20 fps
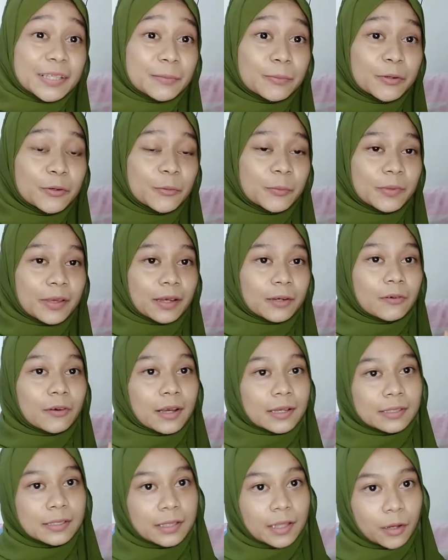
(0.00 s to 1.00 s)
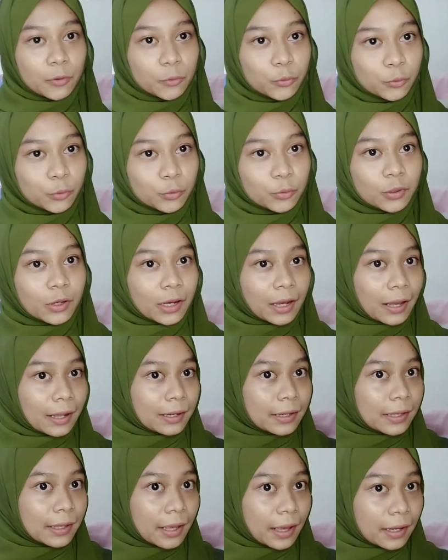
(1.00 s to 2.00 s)
sebelumnya aku kasih tahu dulu ke
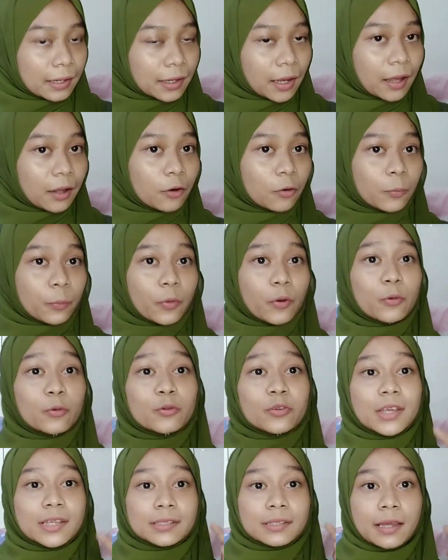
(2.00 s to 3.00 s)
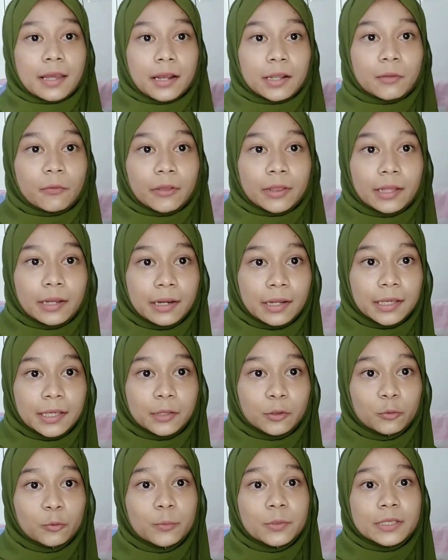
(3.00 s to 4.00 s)
kalian kalau produknya Scarlet Whitening
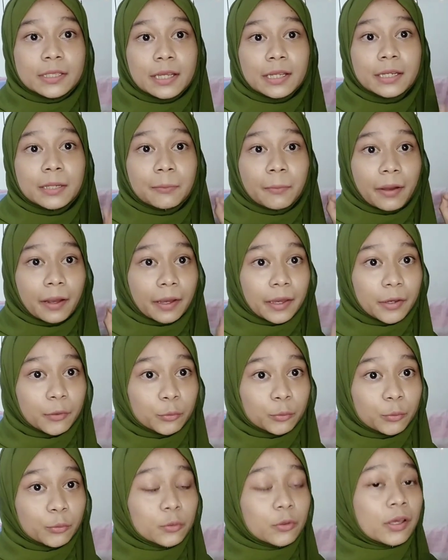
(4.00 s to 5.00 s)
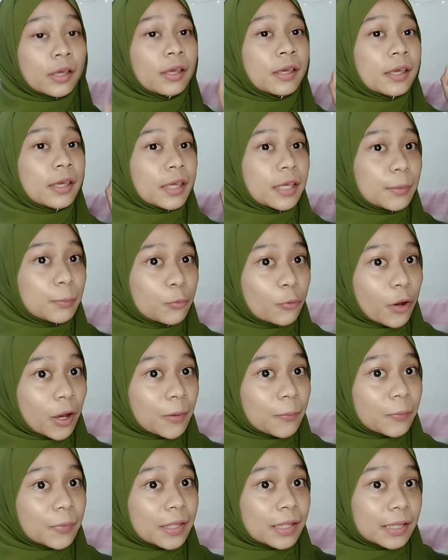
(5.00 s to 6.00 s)
itu bisa dipakai untuk ibu
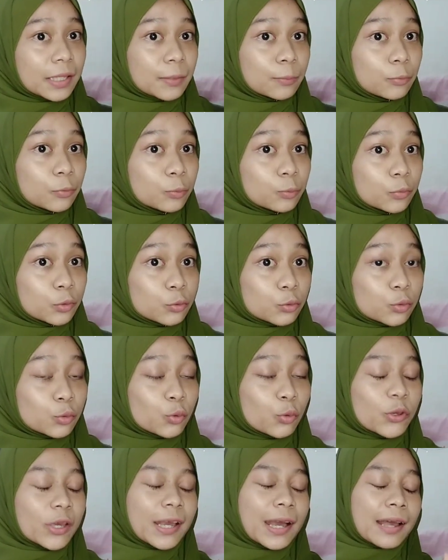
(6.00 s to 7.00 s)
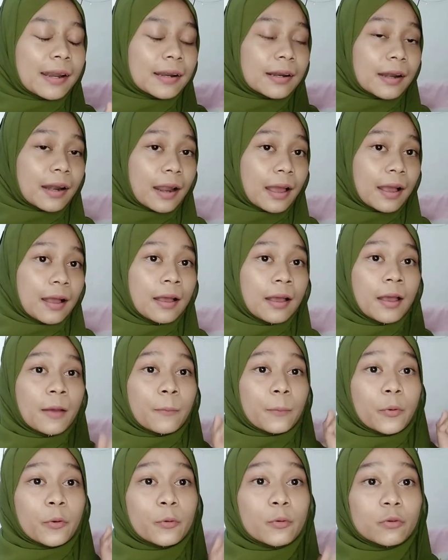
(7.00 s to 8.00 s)
hamil, ibu menyusui karena
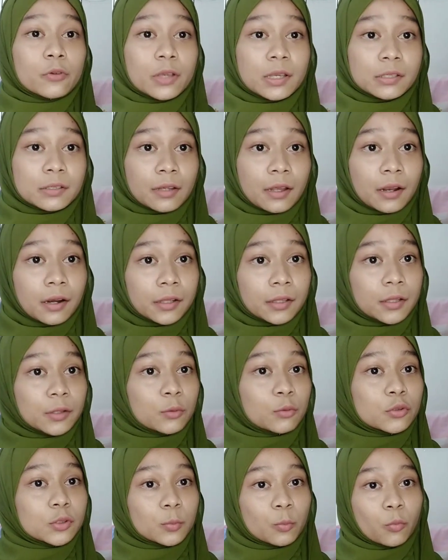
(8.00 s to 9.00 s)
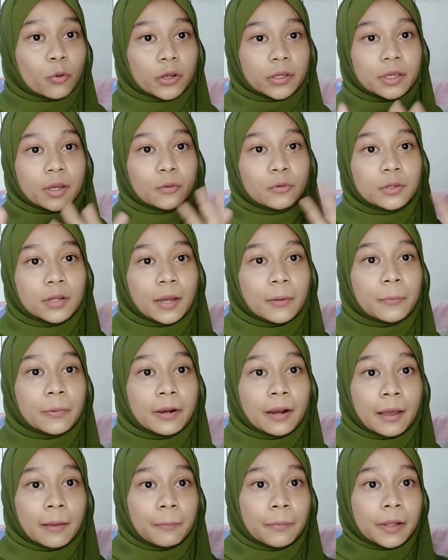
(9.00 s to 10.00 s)
produknya Scarlet itu semuanya udah
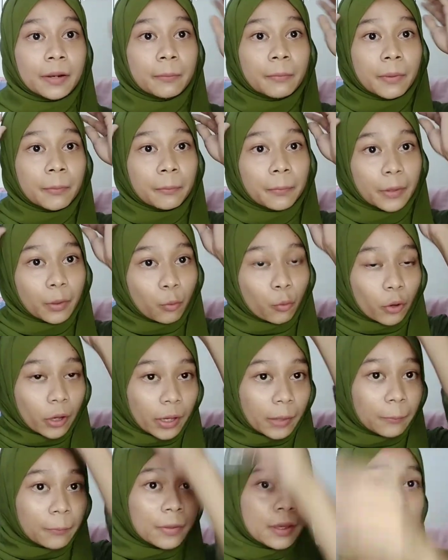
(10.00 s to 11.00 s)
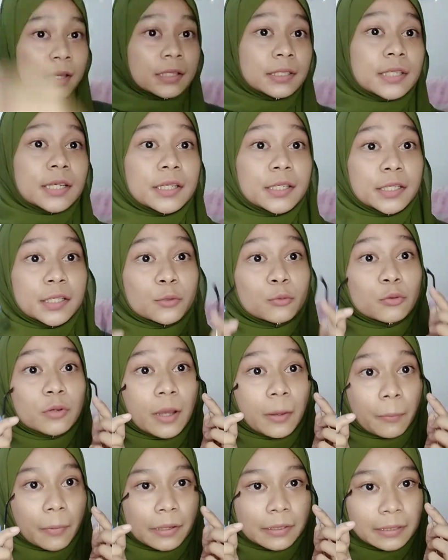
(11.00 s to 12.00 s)
berlabel BPOM jadi
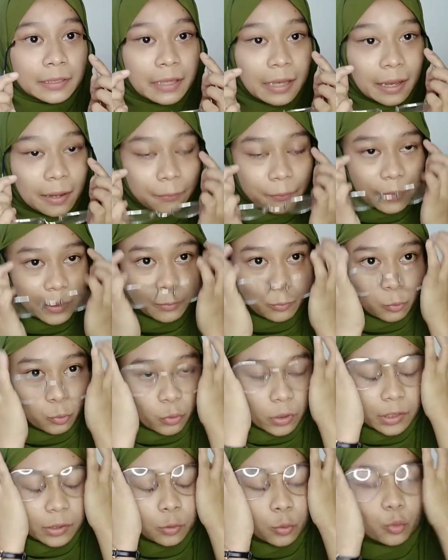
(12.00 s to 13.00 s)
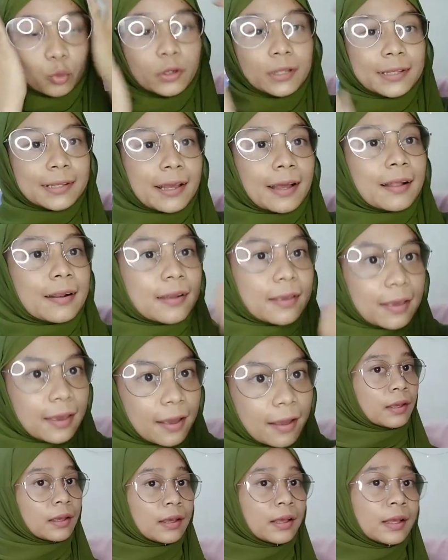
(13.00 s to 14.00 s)
udah pasti aman buat kulit
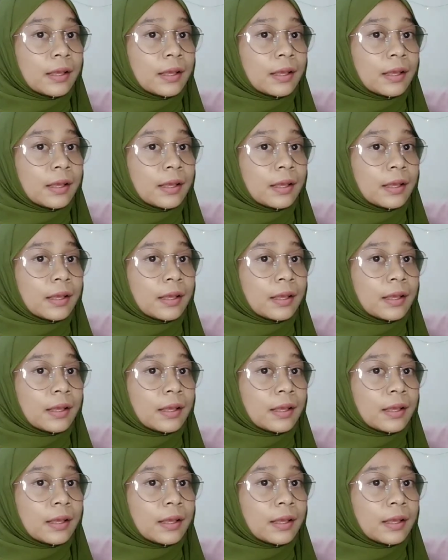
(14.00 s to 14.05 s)
kalian